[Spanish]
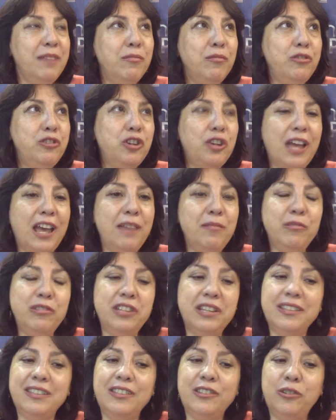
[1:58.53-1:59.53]
hay, hay
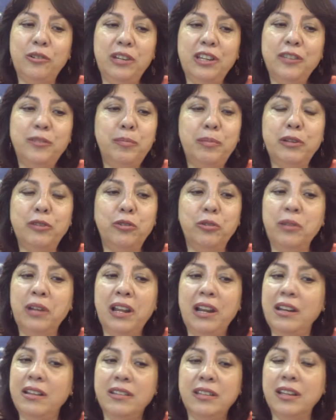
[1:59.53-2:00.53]
muchas historias
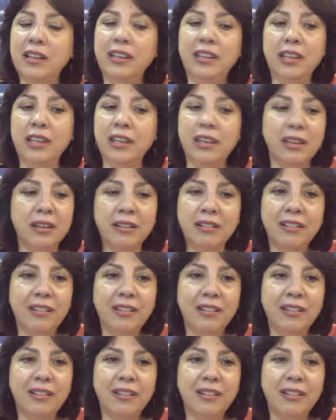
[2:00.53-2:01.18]
personales aquí.